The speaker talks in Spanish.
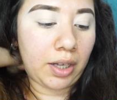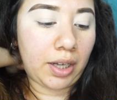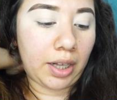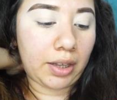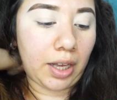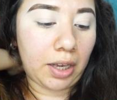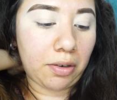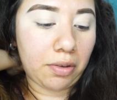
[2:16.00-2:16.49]

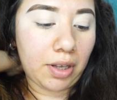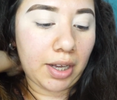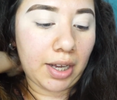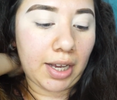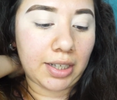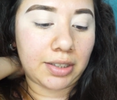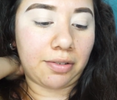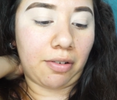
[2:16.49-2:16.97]
que te ayudan
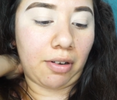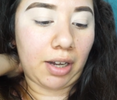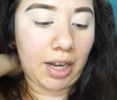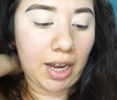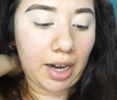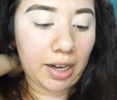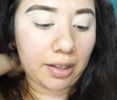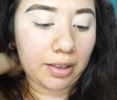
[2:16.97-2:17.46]
a
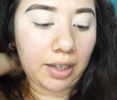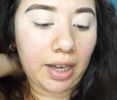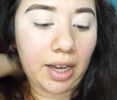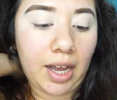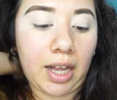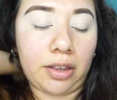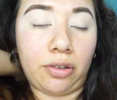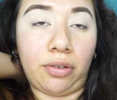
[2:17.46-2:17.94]
exfoliarte,
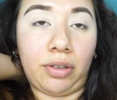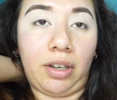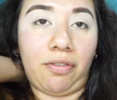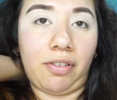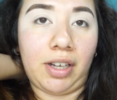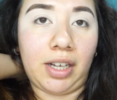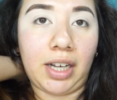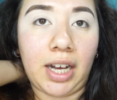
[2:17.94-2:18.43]
a
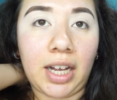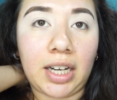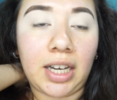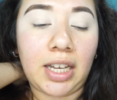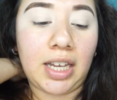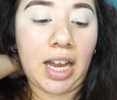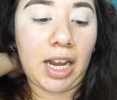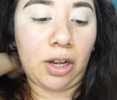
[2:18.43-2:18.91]
tonificar
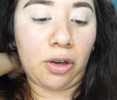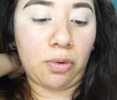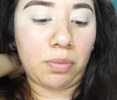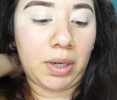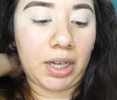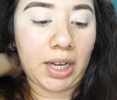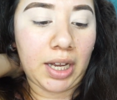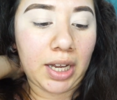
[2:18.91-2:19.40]
y a
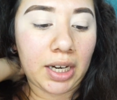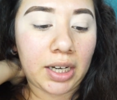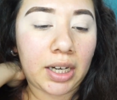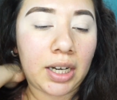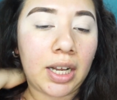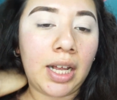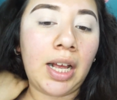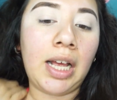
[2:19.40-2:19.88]
iluminar
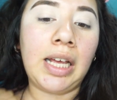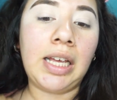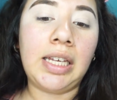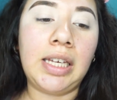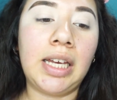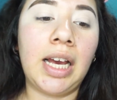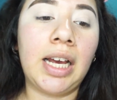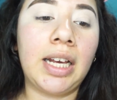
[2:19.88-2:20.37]

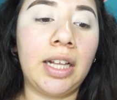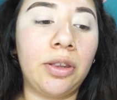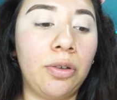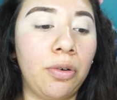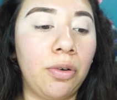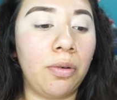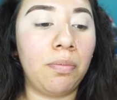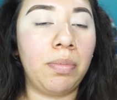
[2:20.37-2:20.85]
y a que tu
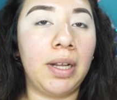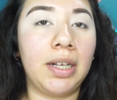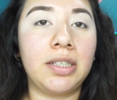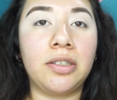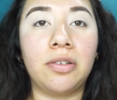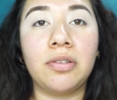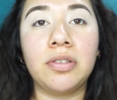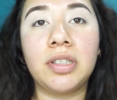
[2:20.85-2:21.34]

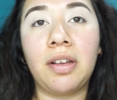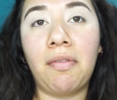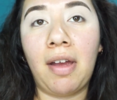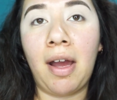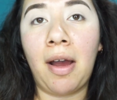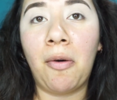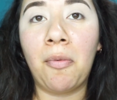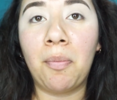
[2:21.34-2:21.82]
complexión se
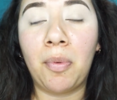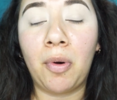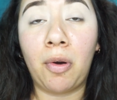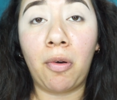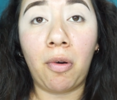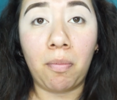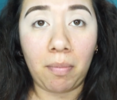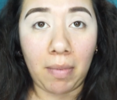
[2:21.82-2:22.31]
vea un
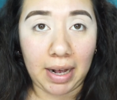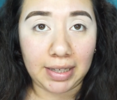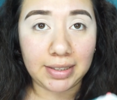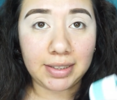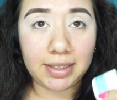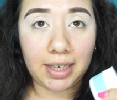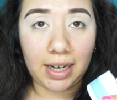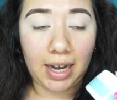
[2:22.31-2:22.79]
poco
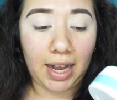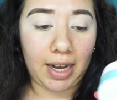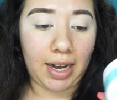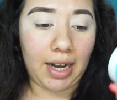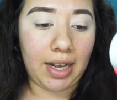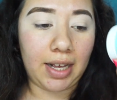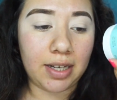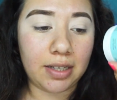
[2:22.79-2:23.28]
más
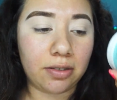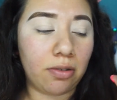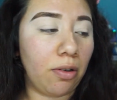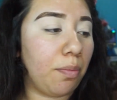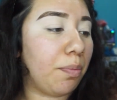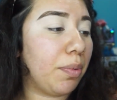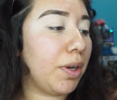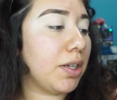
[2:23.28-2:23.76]
clara. Esto
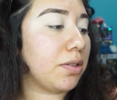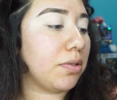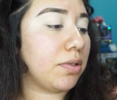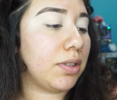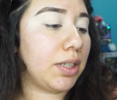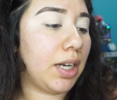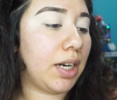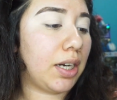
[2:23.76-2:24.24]
lo puedes
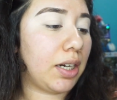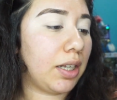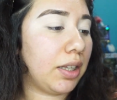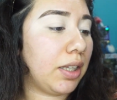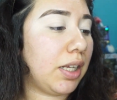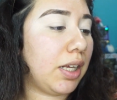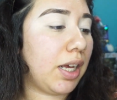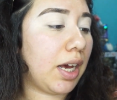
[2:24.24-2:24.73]
usar
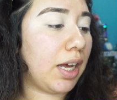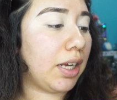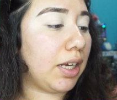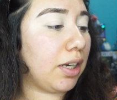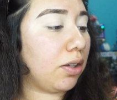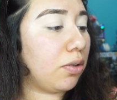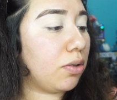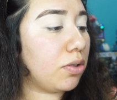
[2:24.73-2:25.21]
día
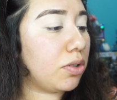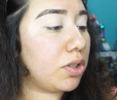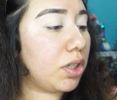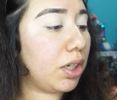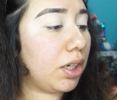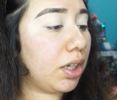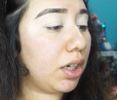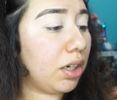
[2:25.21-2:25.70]
y
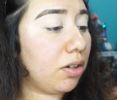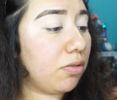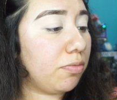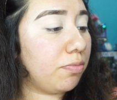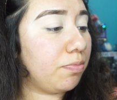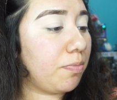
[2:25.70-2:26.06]
noche, creo.